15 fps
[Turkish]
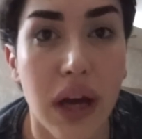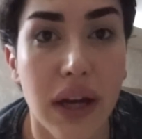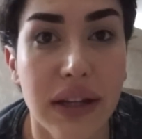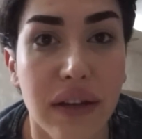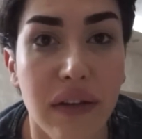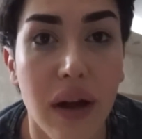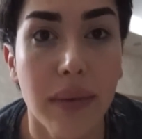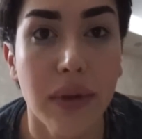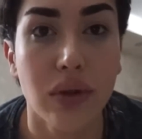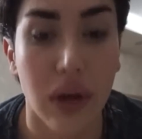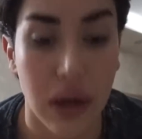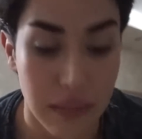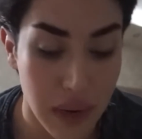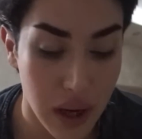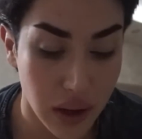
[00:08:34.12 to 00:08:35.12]
daha devam ediyor
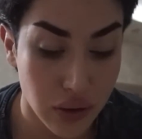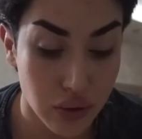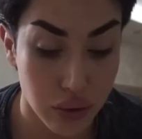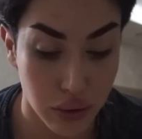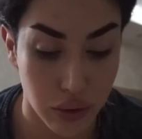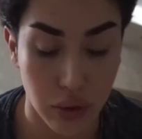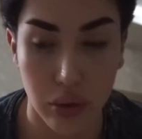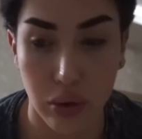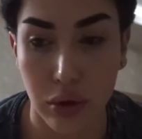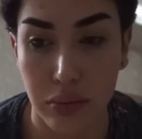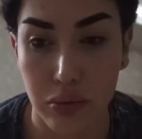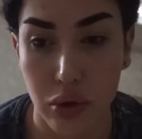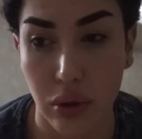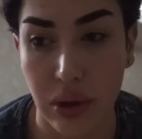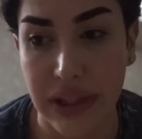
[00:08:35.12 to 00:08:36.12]
ama çok yoruldum
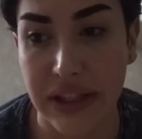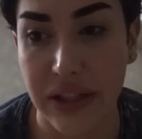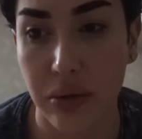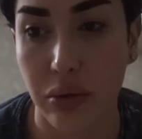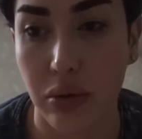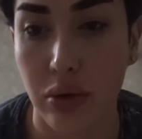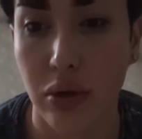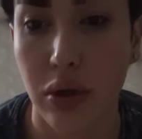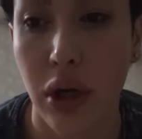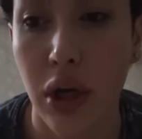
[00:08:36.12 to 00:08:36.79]
çünkü iki gündür